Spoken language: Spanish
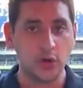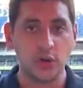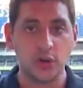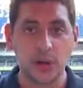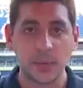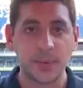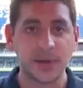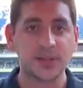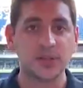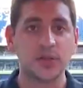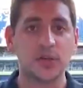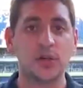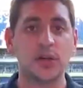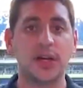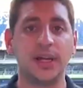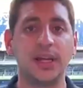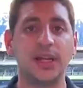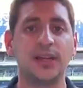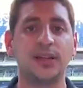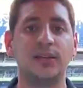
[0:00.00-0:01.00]
lo que pasó
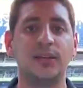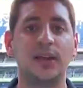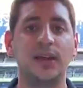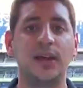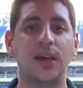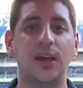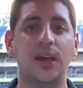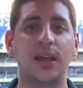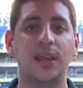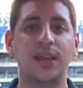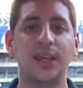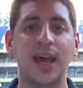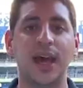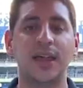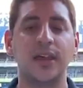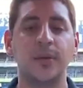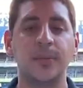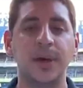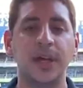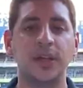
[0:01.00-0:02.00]
en este día
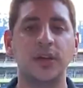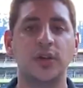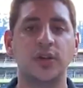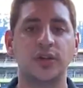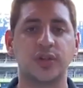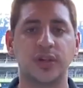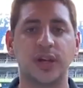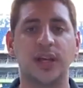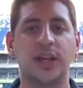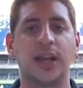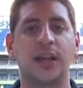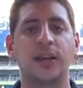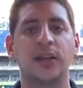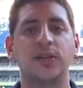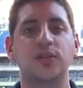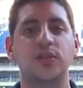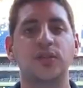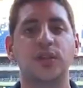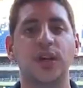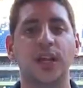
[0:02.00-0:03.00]
de medios en las
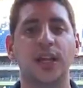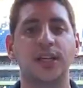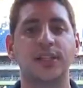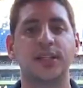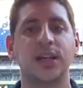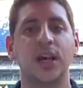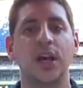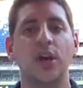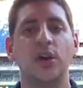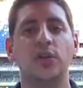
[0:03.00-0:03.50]
redes sociales